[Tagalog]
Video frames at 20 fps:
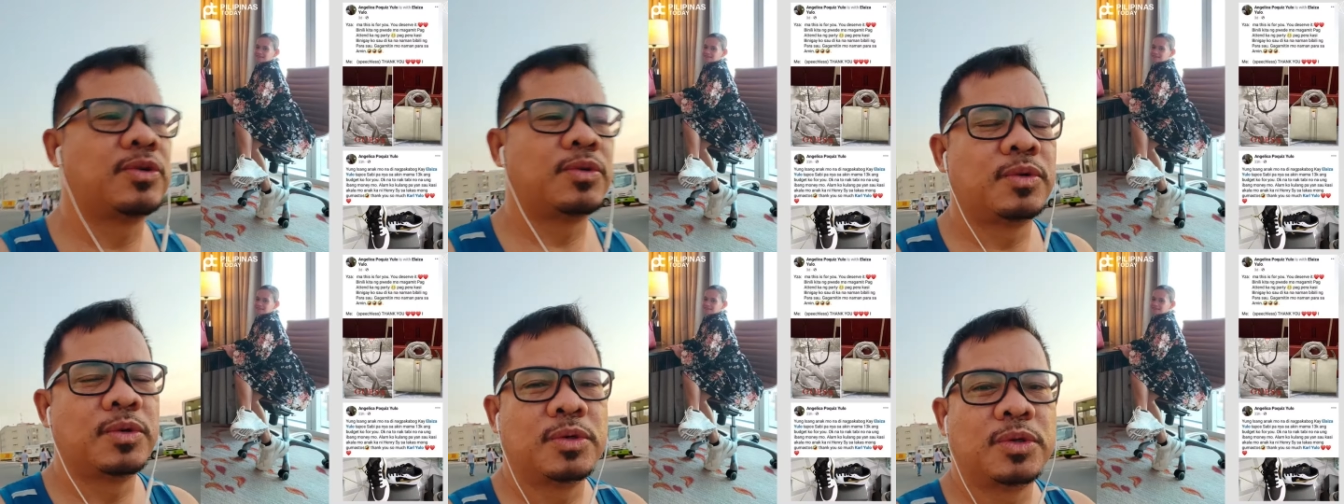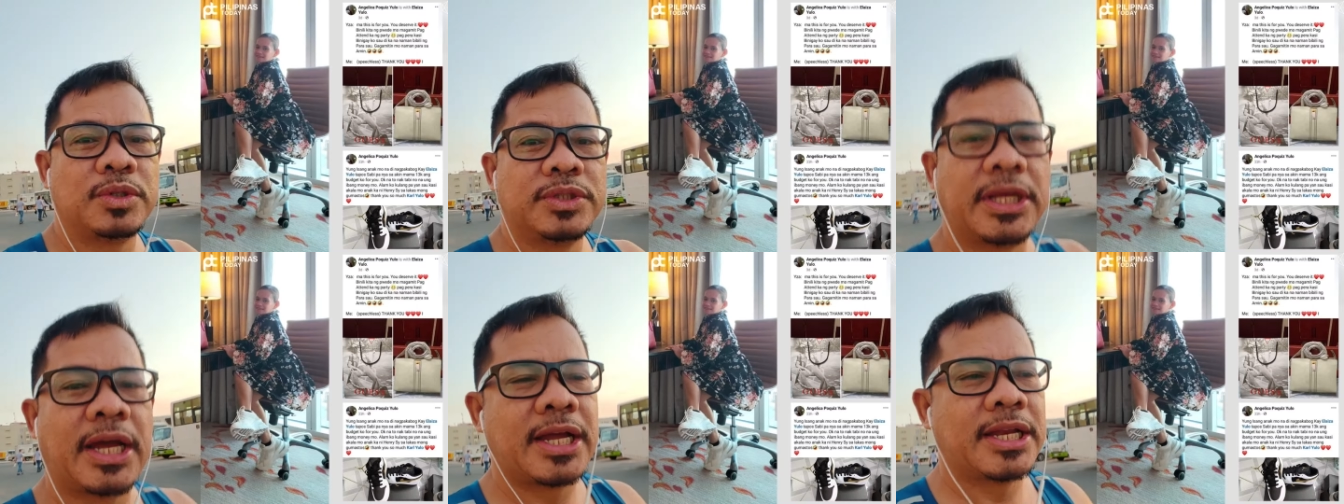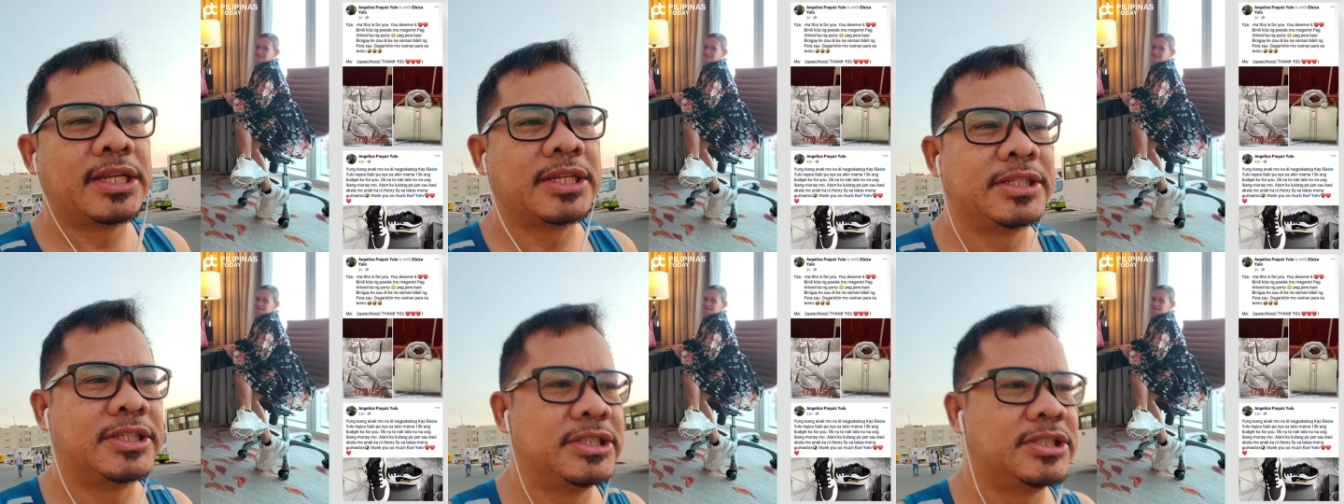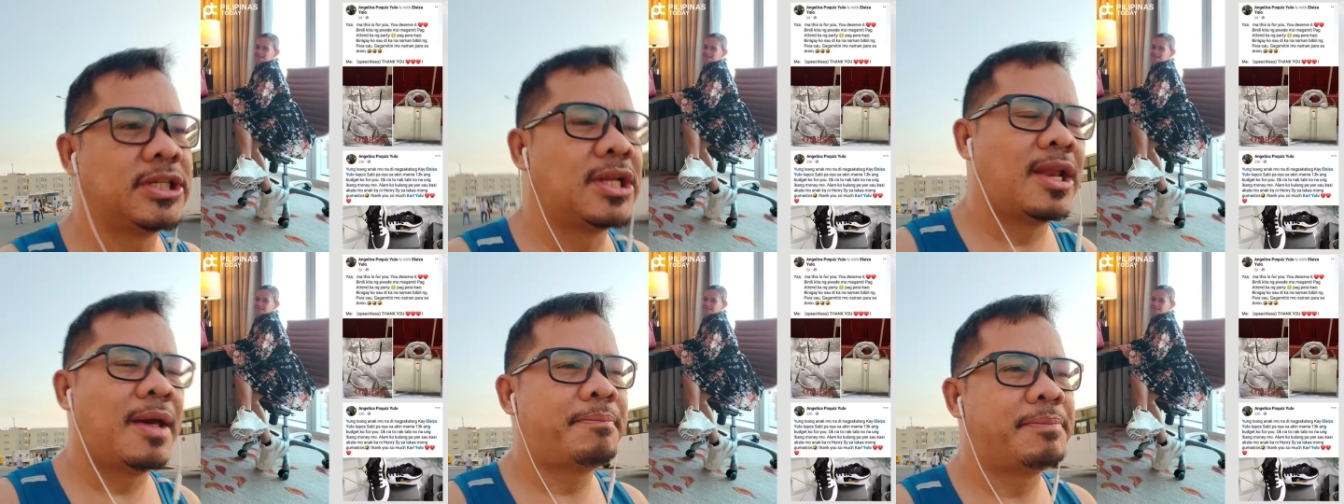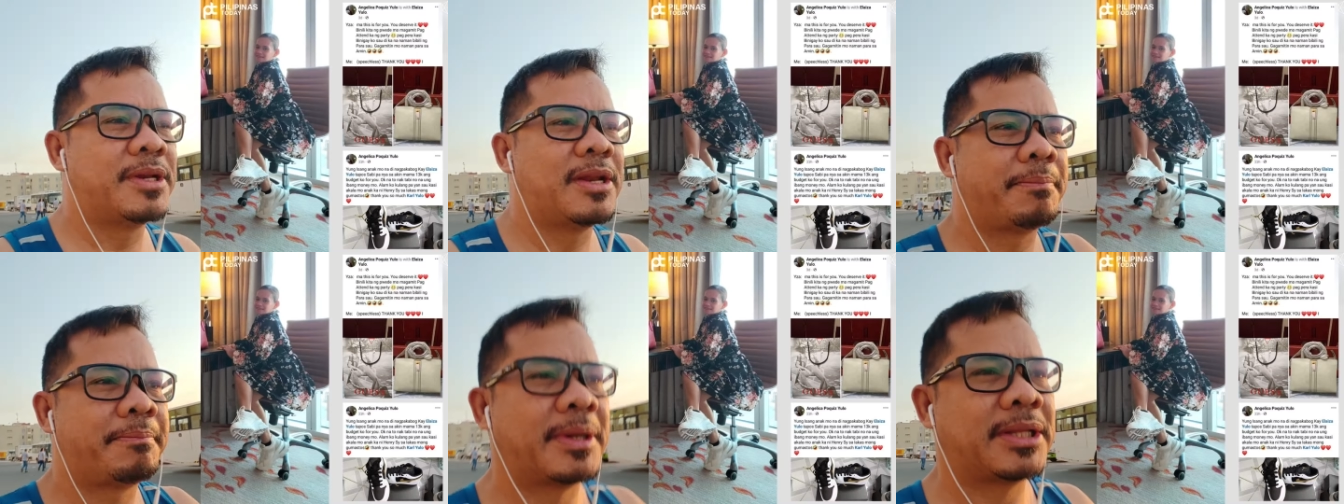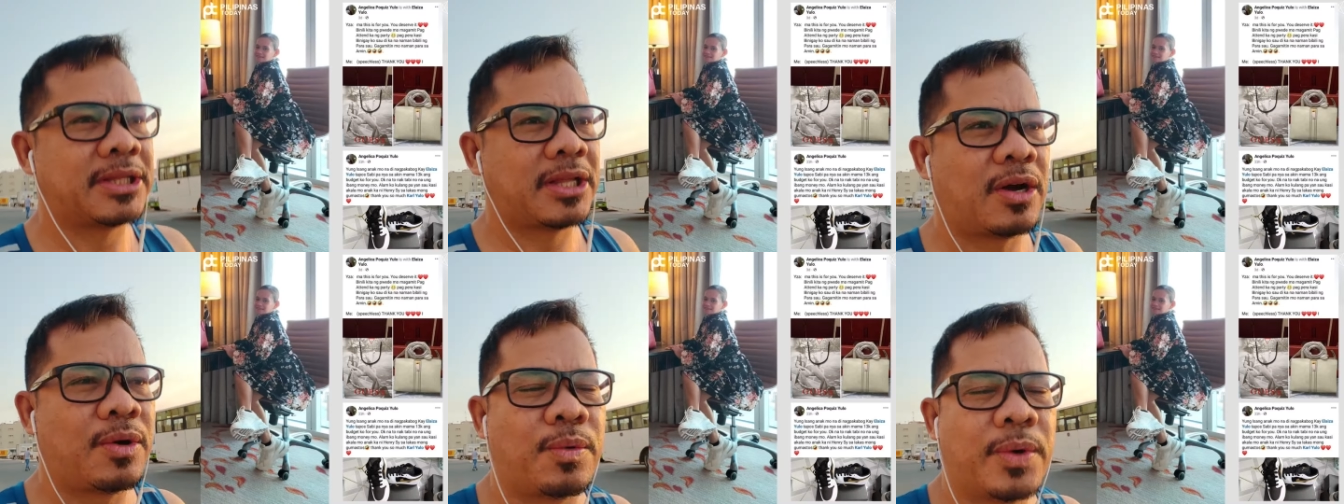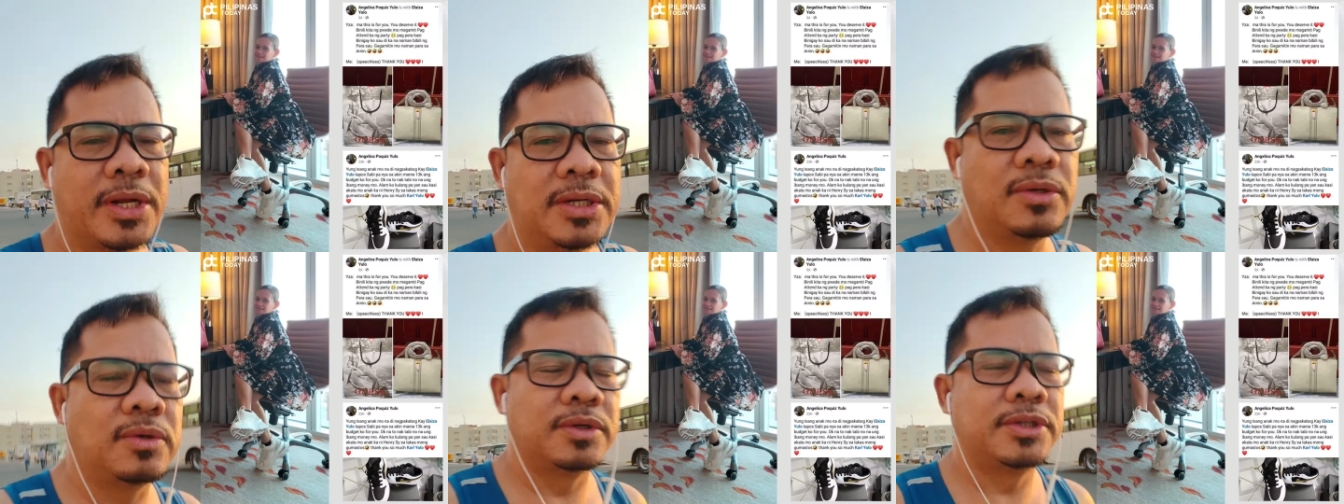ang ulo dahil hindi sila
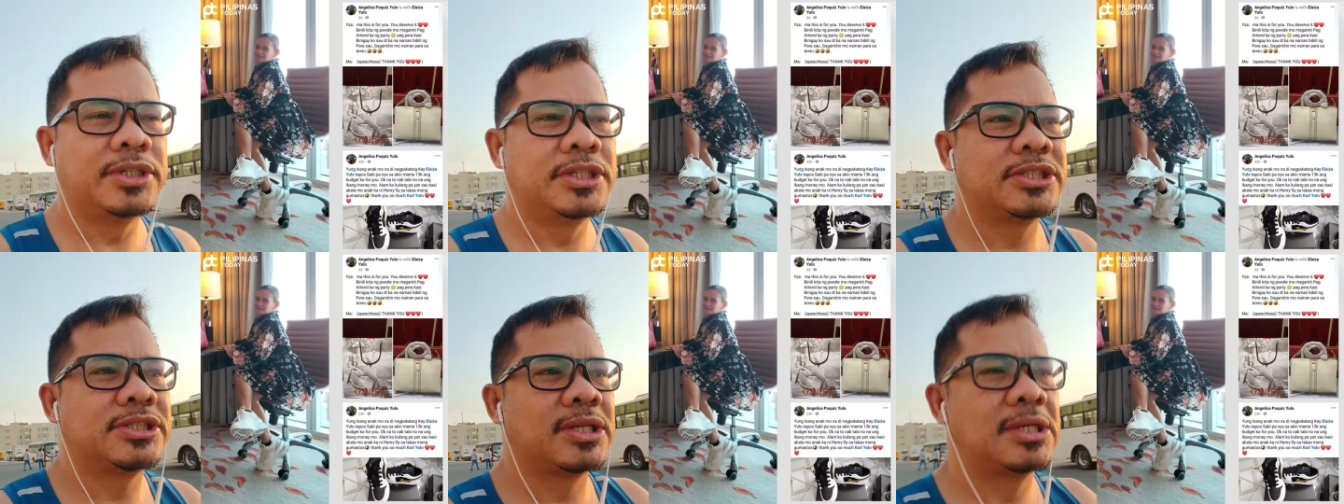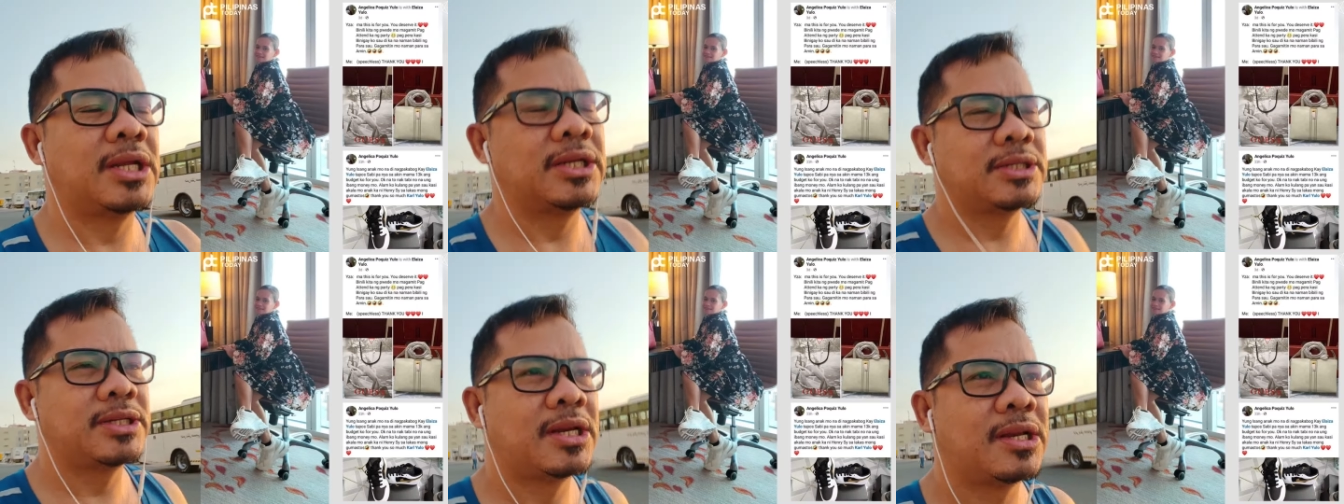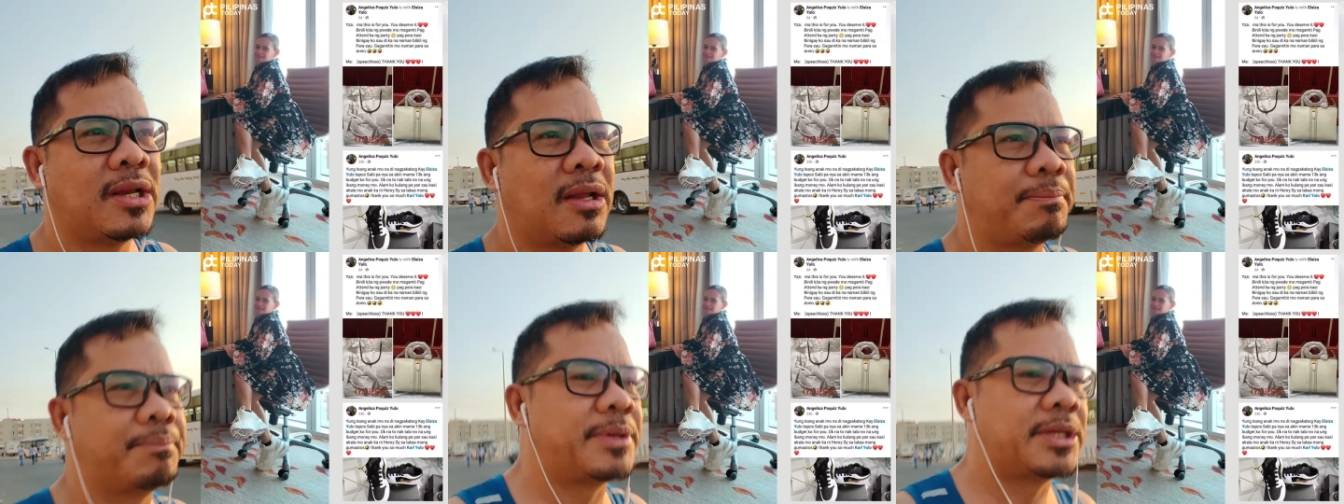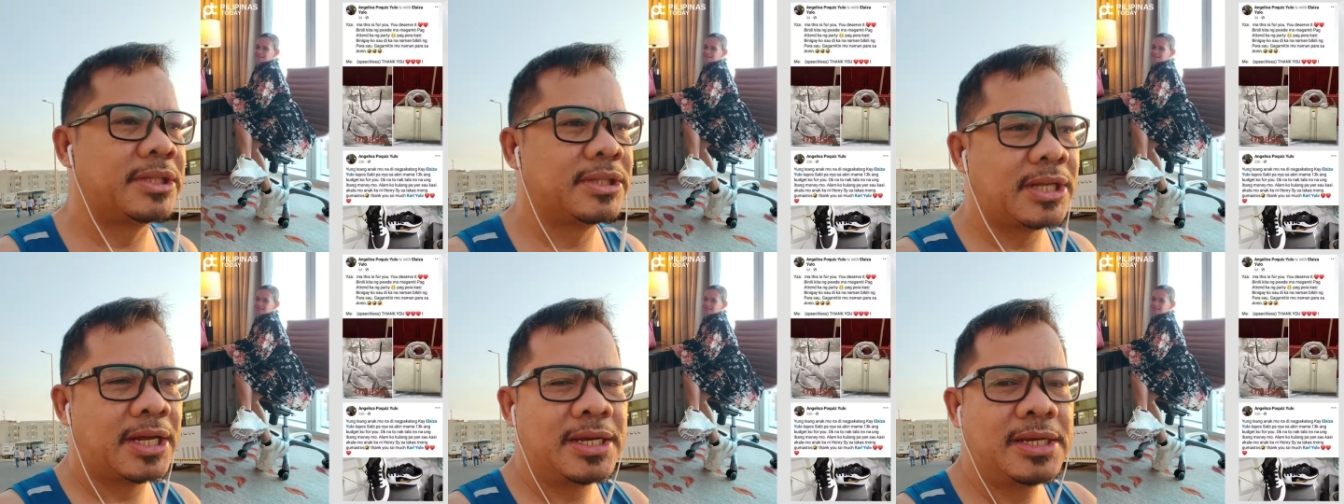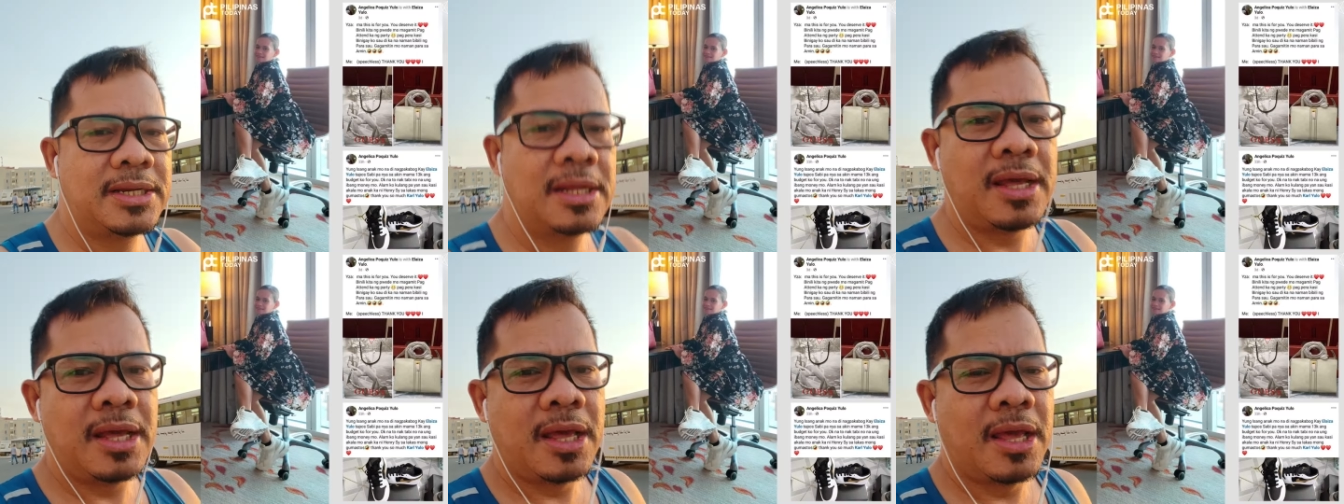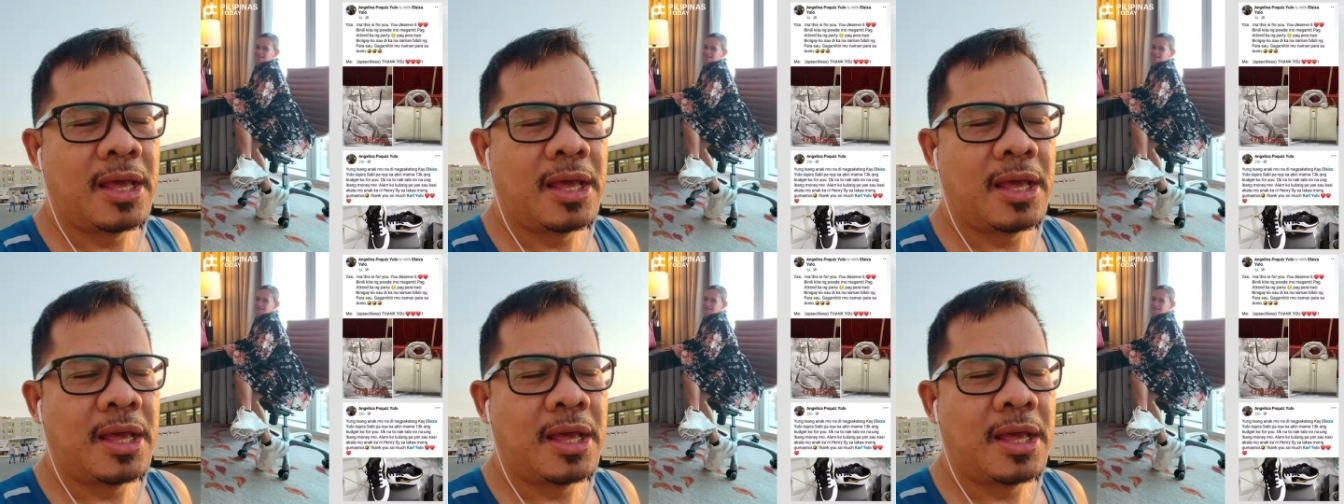pinapatawad o hindi sila nilalapitan